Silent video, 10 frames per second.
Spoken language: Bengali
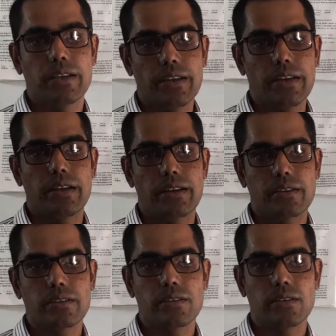বিক্রিয়ার
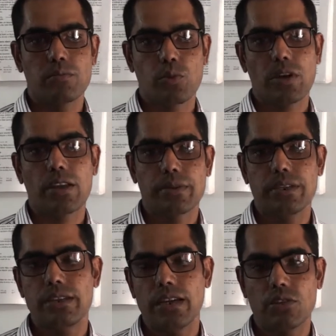
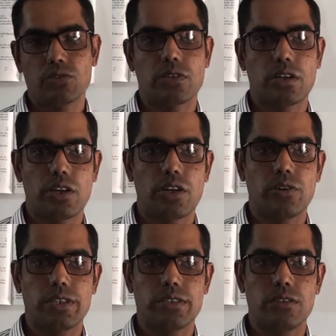প্রকারভেদ নিয়ে আলোচনা করা
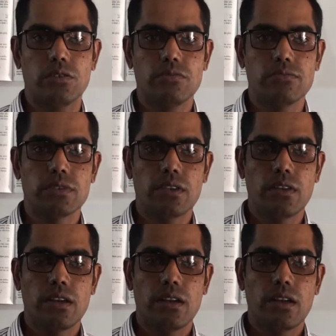হয়েছিল
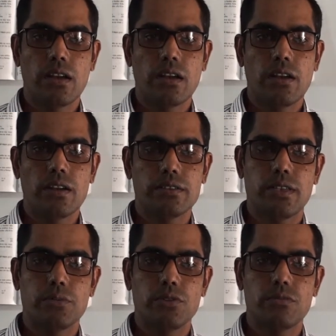
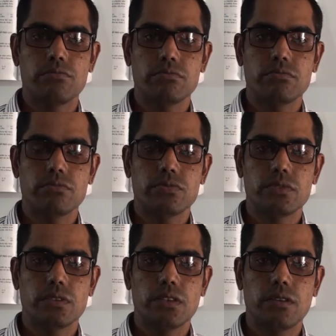যেমন
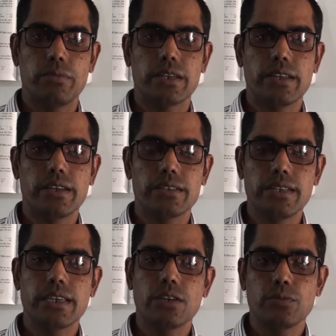বিক্রিয়ার
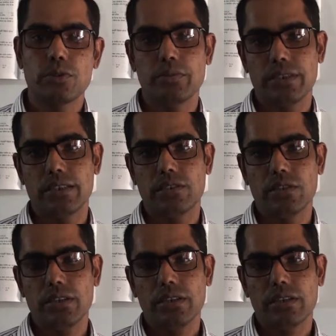দিকের উপর ভিত্তি
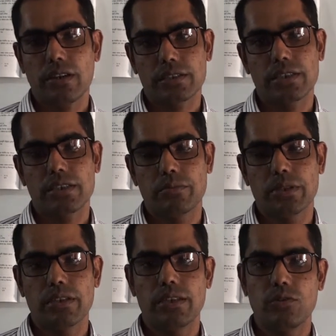করে রাসায়নিক
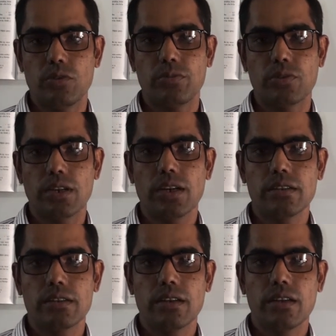বিক্রিয়া দুই প্রকার
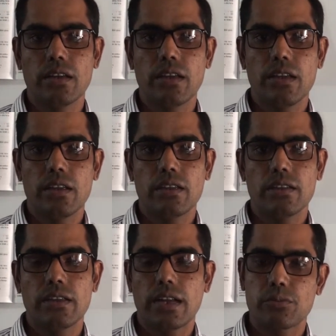
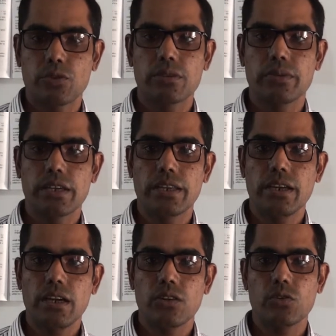একমুখী
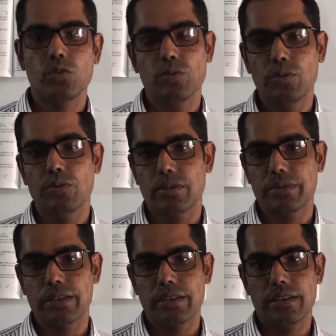বিক্রিয়া ও উভমুখী
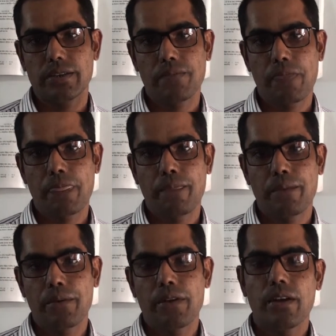বিক্রিয়া
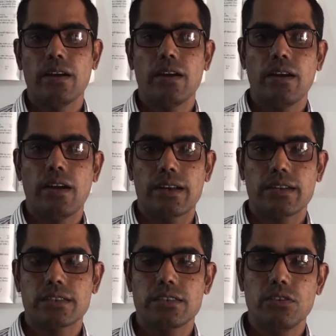
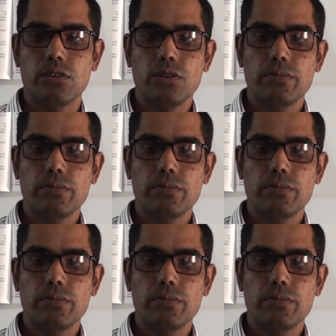আরেকটা ছিল